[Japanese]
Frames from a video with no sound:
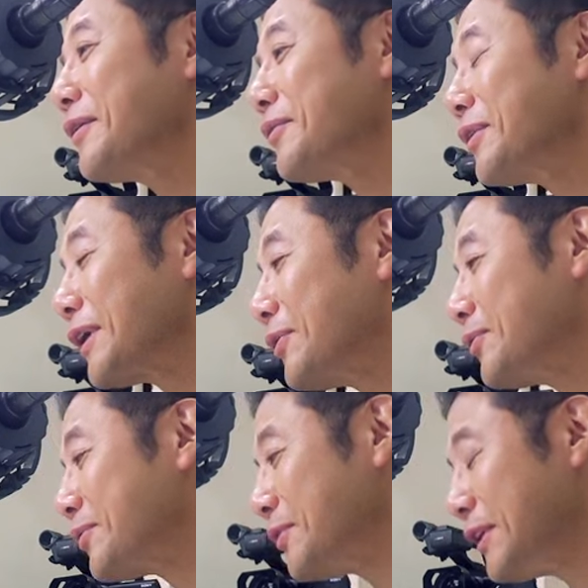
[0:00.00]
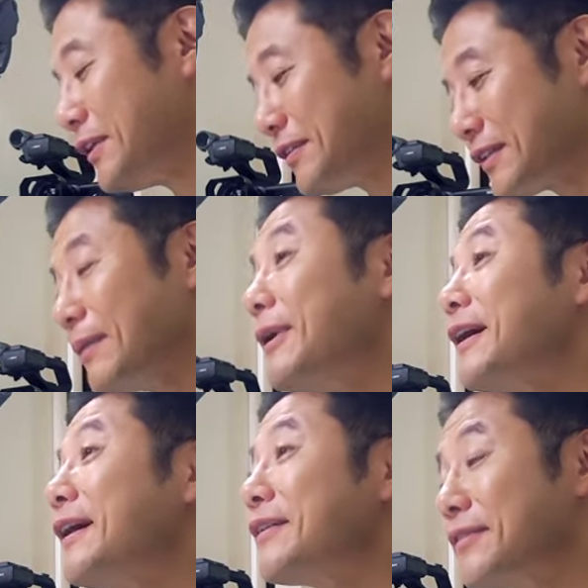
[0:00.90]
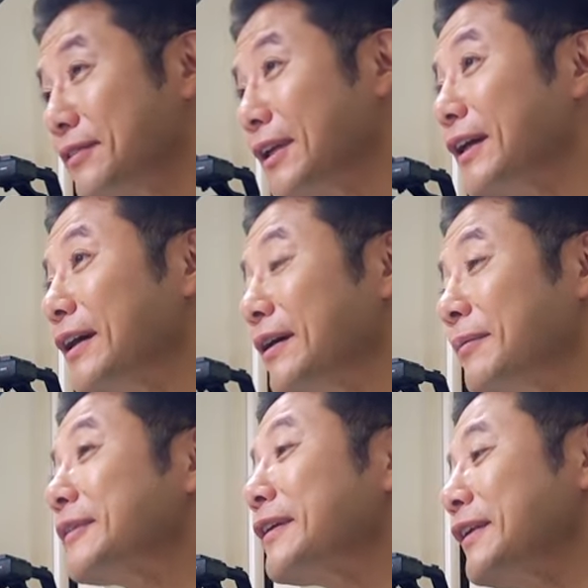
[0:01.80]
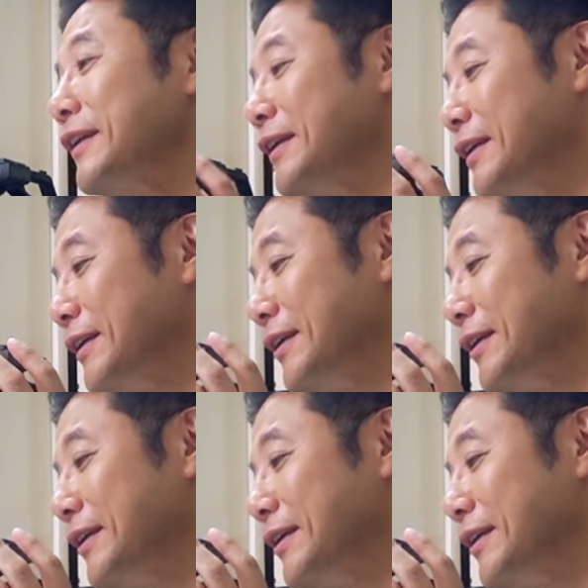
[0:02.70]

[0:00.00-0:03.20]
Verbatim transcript: い、これから本当にサバエ発でまさに